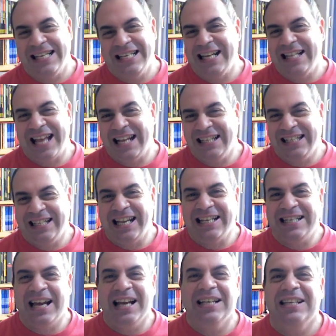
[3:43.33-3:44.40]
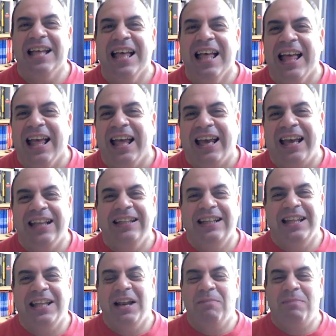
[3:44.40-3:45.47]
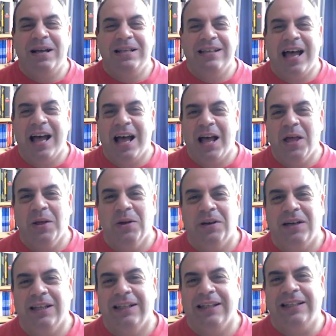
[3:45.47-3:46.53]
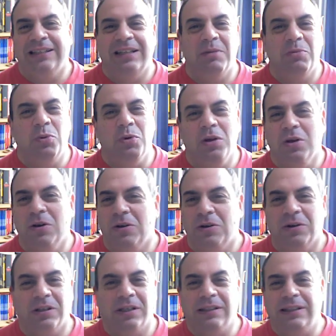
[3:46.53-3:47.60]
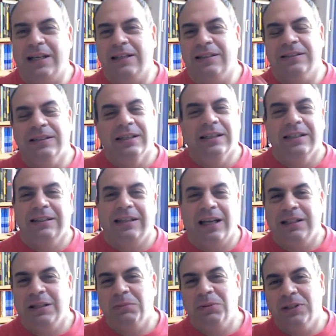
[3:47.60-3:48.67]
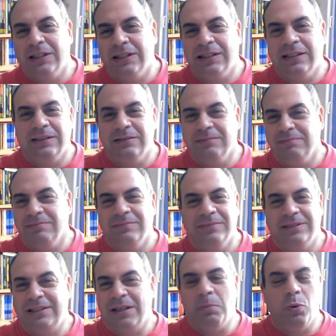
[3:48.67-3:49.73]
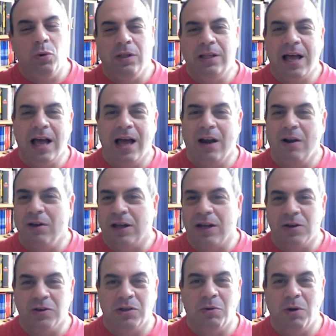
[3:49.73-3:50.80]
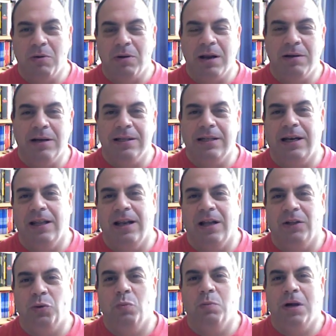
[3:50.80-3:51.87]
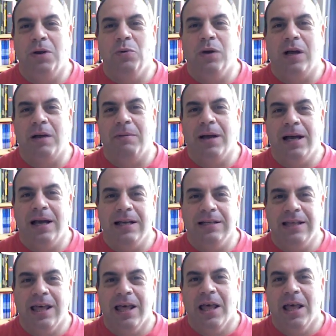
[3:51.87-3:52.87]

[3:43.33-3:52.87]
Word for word: ya está, ya está. Ya es gente del pasado, gente que ya murió, que está... Tratemos de sepultarlo, de que no se vuelva a levantar de la tumba nunca más,